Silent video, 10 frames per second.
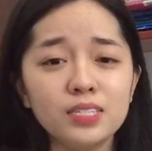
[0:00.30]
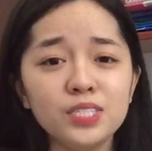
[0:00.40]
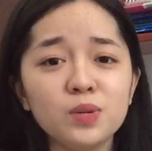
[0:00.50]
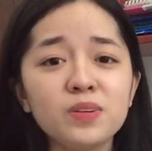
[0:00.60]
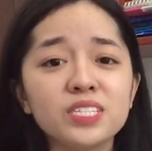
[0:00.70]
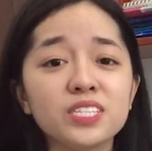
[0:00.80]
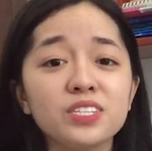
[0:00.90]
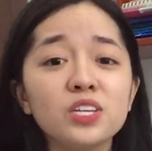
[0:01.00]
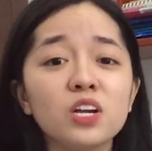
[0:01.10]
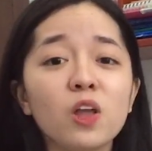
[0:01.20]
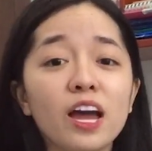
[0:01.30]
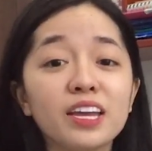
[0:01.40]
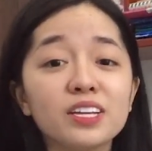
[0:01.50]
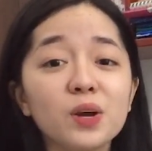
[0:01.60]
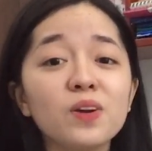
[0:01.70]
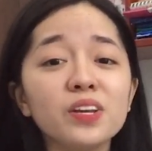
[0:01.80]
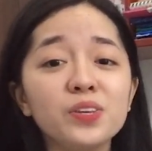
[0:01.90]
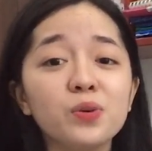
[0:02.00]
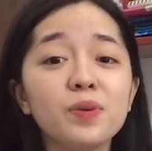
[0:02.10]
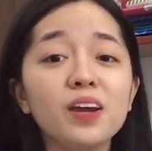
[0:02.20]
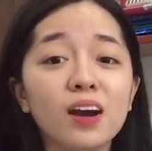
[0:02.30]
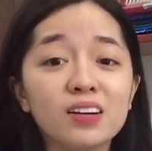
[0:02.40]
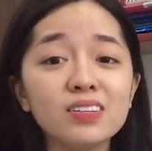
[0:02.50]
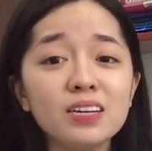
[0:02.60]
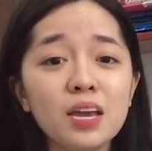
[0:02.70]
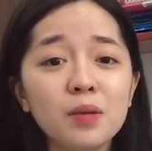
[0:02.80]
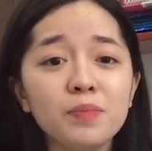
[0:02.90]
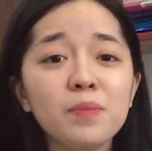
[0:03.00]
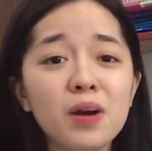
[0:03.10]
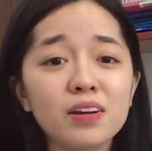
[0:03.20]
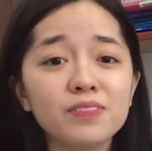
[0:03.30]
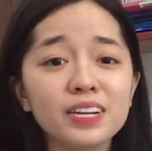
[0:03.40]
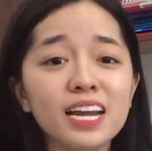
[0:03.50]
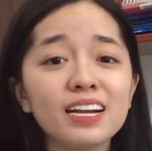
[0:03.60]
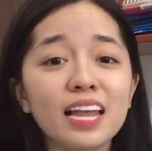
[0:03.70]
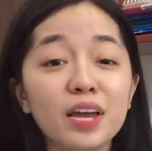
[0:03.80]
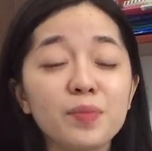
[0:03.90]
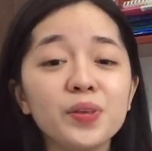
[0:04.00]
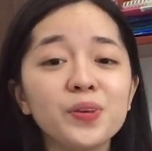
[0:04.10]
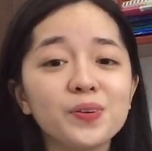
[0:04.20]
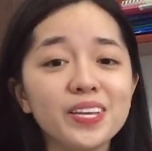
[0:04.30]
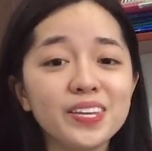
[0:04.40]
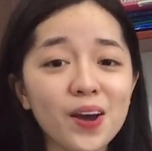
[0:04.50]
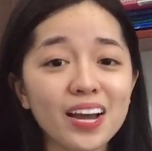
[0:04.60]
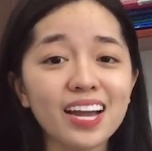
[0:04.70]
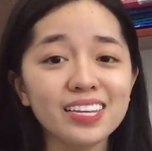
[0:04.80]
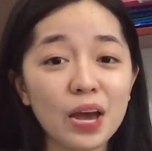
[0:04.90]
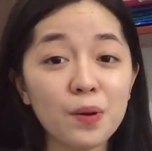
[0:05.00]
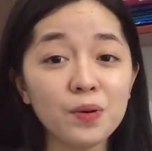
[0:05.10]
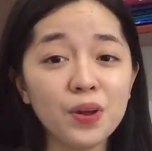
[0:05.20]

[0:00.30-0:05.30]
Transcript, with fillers: Trong lịch sử nhân loại có rất nhiều bí ẩn, bí mật phải gác lại bởi nhiều lý do khác nhau.